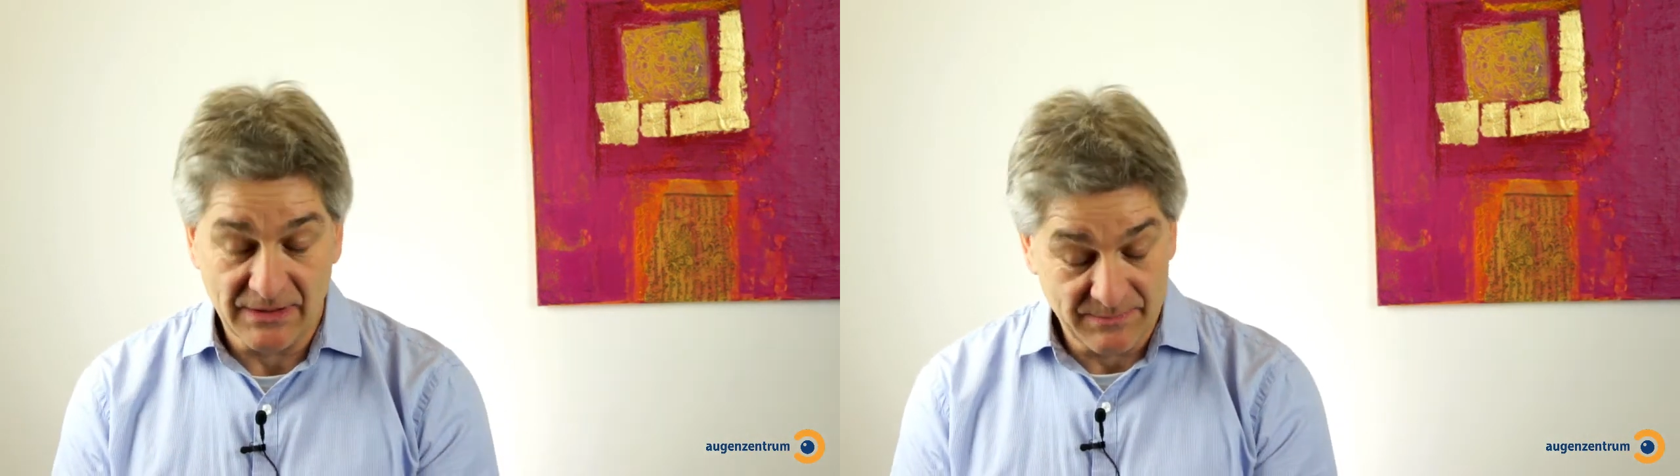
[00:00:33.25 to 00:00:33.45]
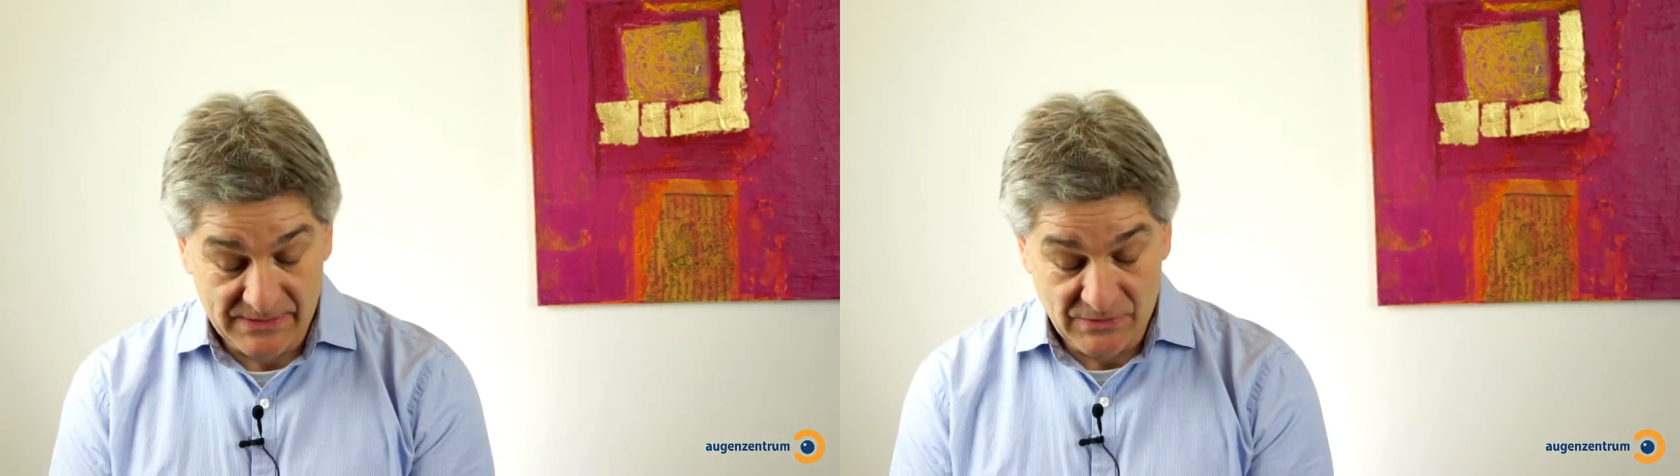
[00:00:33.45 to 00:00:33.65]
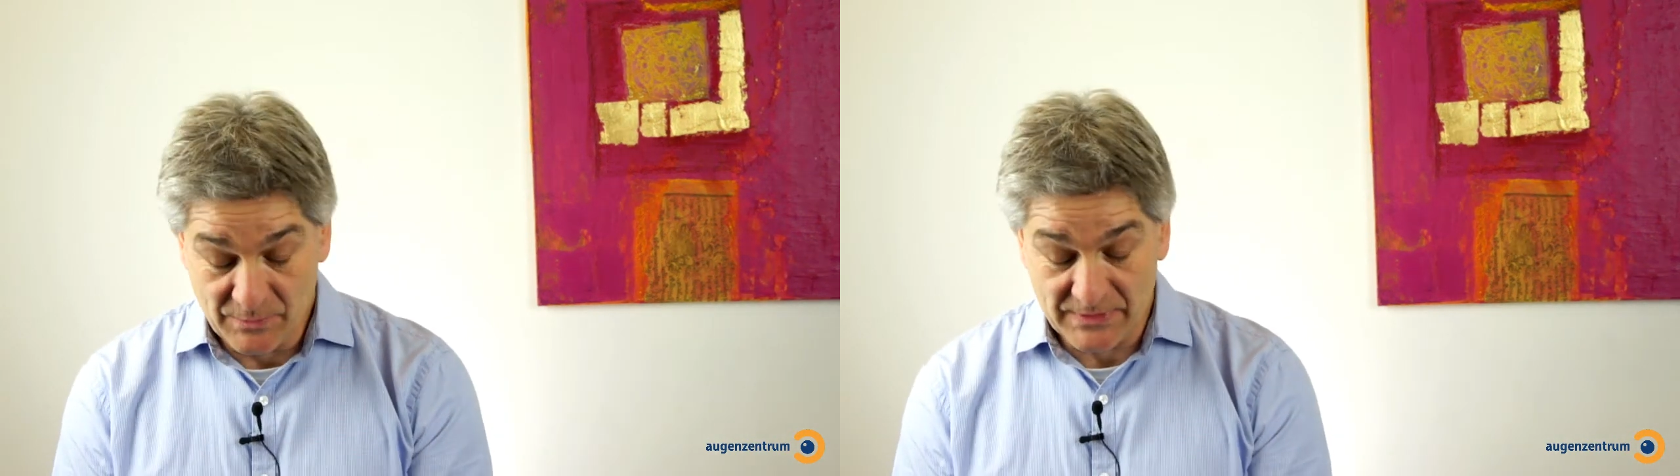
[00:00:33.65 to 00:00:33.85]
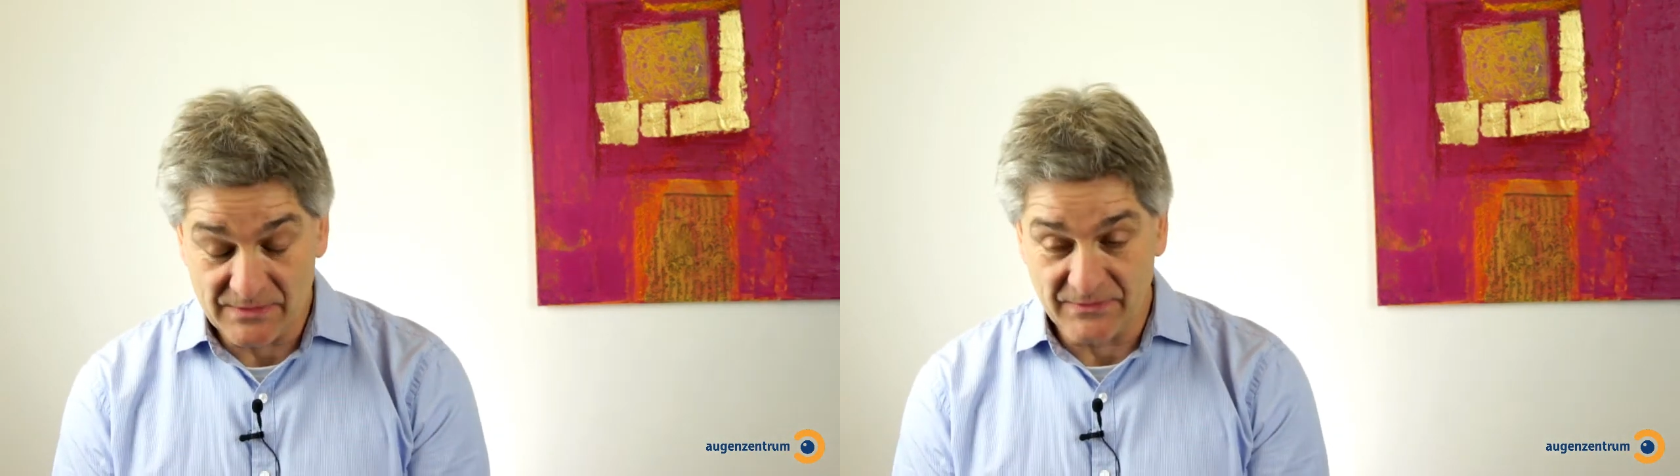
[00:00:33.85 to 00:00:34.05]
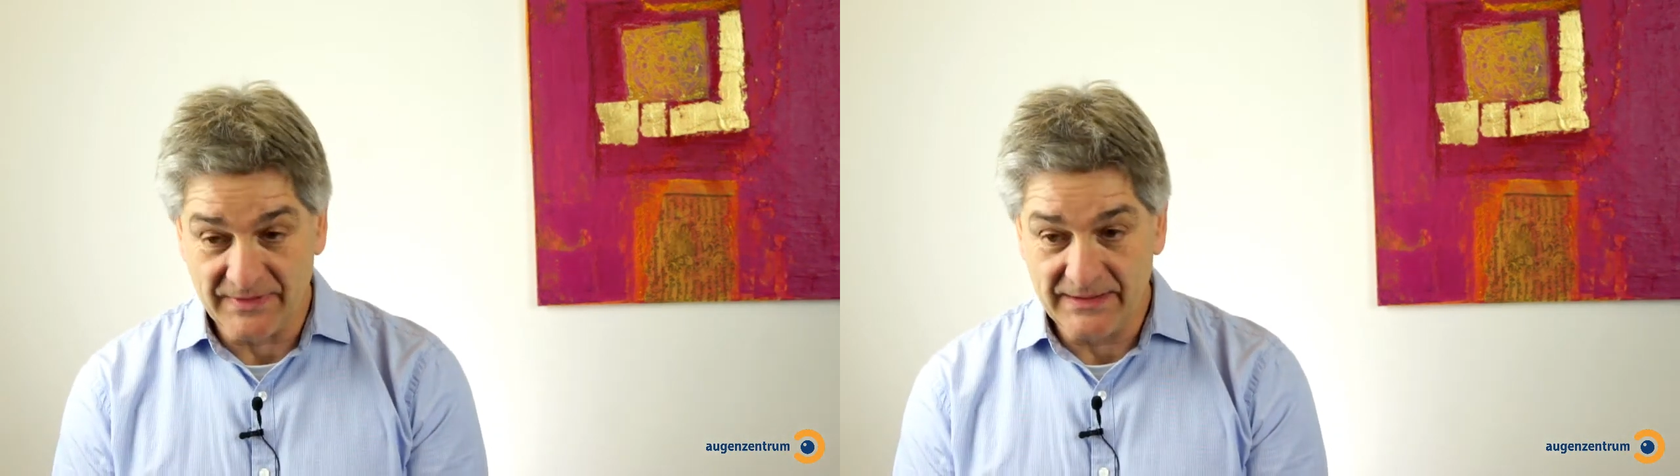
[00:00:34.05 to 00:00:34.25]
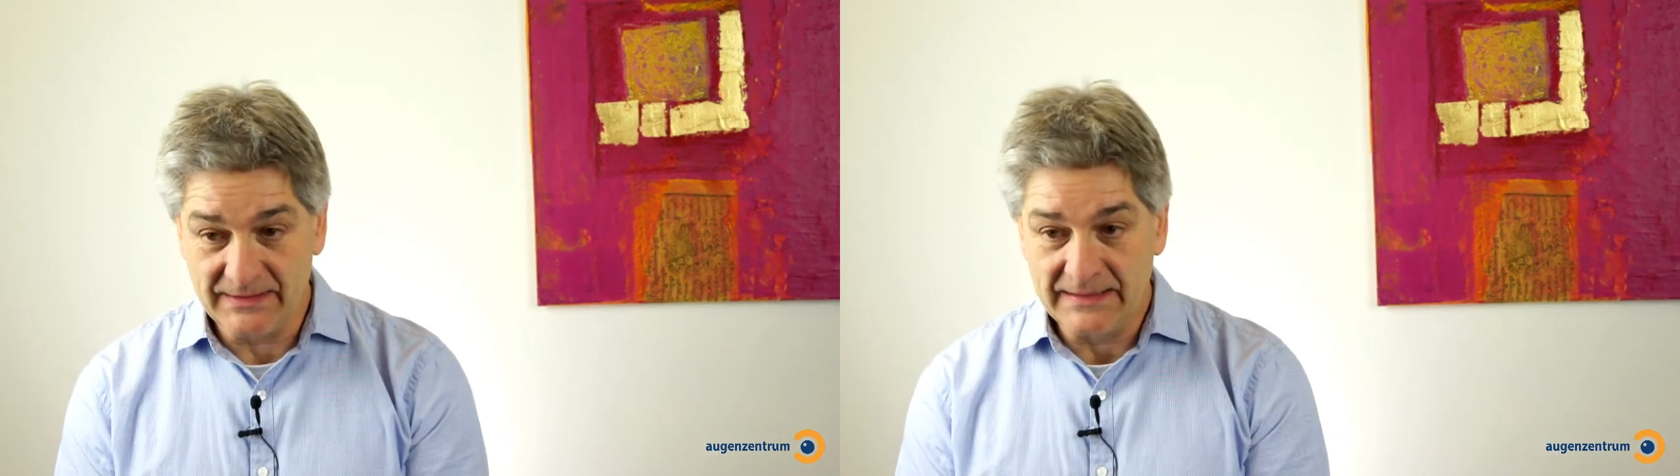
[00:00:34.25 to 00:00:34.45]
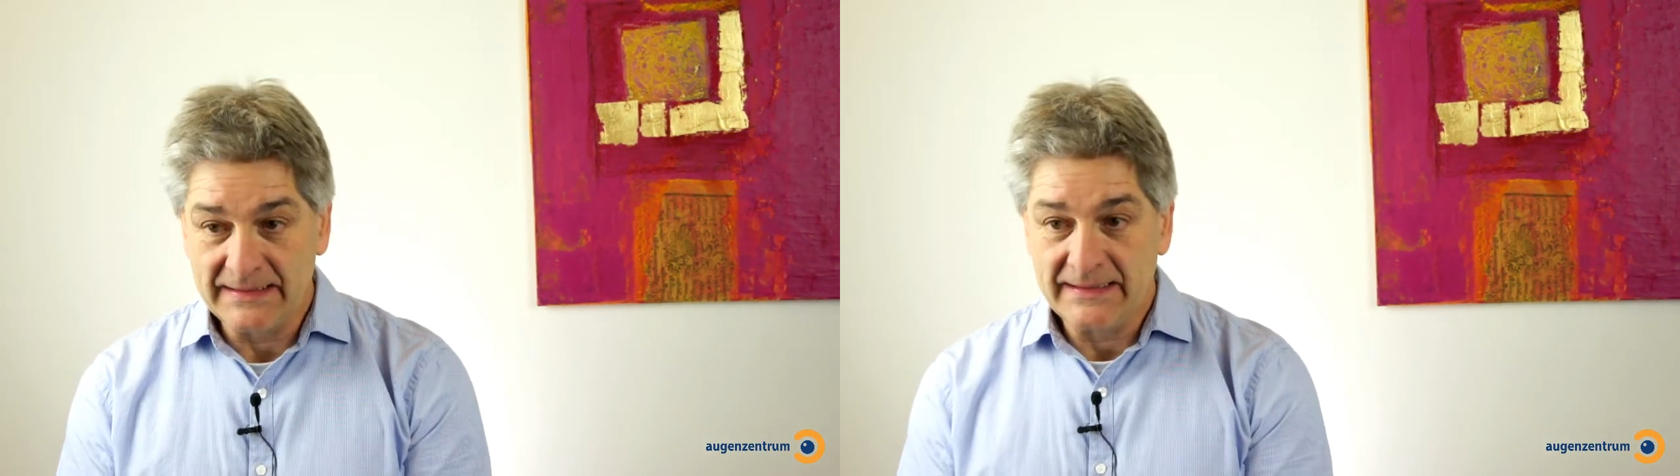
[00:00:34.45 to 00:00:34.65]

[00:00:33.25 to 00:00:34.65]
Ich bin super zufrieden.